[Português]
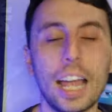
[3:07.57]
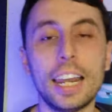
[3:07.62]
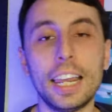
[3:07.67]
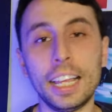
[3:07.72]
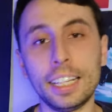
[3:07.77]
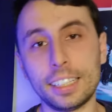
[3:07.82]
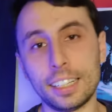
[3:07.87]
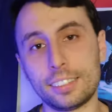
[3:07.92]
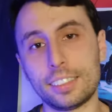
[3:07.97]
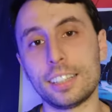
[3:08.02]

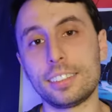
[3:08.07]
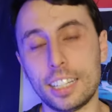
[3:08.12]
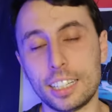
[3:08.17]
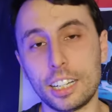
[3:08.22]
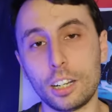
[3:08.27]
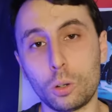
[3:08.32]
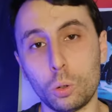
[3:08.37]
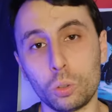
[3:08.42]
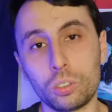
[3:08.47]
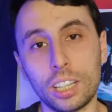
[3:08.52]
Além desta
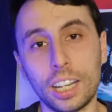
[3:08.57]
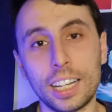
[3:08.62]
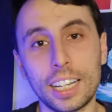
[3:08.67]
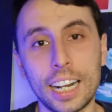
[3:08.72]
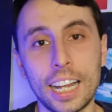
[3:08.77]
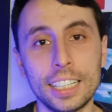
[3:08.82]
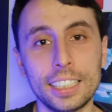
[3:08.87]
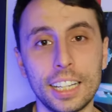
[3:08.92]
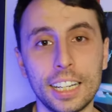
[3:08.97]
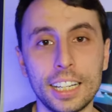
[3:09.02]
saga
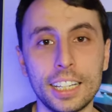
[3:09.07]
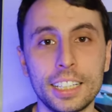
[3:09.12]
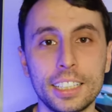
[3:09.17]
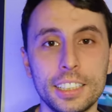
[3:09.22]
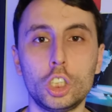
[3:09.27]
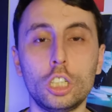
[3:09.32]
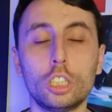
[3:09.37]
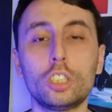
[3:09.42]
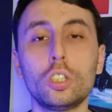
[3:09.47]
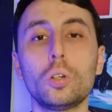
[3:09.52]
consagrada, né,
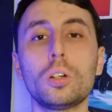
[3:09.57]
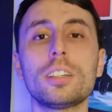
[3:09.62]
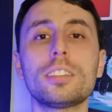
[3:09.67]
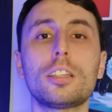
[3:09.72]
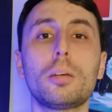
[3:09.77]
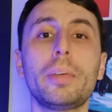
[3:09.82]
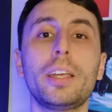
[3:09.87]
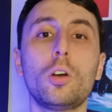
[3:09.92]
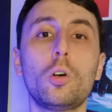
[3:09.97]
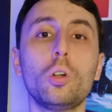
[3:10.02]
George Lucas
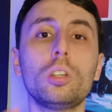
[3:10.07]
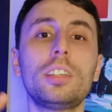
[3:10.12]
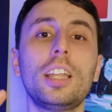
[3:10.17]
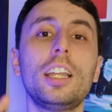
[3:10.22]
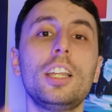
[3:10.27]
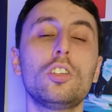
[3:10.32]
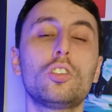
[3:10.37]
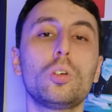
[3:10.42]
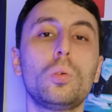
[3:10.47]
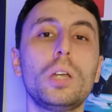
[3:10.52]
também
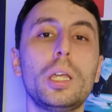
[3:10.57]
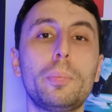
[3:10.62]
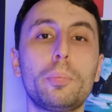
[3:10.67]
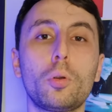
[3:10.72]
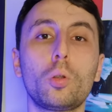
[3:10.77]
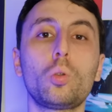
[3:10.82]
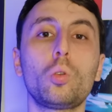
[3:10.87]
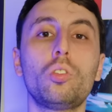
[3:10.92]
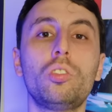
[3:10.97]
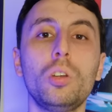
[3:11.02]
roteirizou e
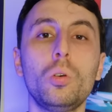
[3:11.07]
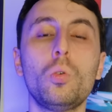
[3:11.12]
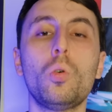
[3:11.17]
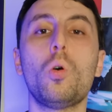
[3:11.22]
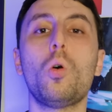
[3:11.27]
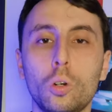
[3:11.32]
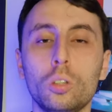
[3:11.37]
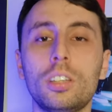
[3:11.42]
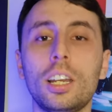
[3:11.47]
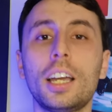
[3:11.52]
produziu
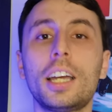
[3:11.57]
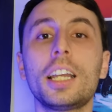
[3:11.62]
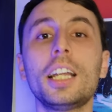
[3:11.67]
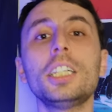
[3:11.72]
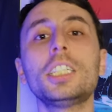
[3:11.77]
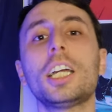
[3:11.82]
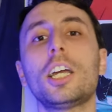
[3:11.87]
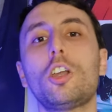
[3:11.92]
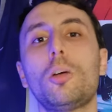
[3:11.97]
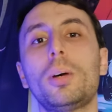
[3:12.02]
outra
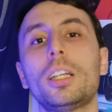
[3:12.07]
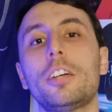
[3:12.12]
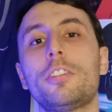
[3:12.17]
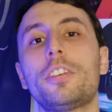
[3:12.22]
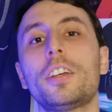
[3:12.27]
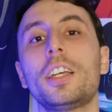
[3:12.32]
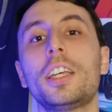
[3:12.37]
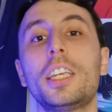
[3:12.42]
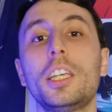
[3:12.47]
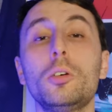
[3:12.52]
grande e renomada
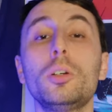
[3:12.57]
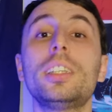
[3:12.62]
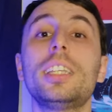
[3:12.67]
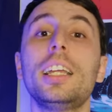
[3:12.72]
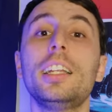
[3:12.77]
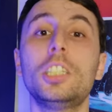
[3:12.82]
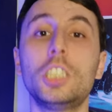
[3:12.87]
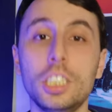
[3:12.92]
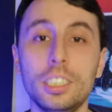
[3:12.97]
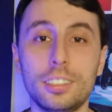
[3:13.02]
franquia
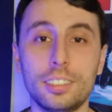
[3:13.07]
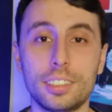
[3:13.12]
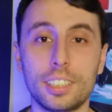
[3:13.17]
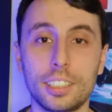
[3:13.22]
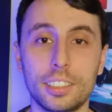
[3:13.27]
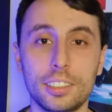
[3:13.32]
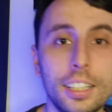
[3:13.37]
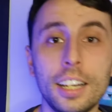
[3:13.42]
oitentista.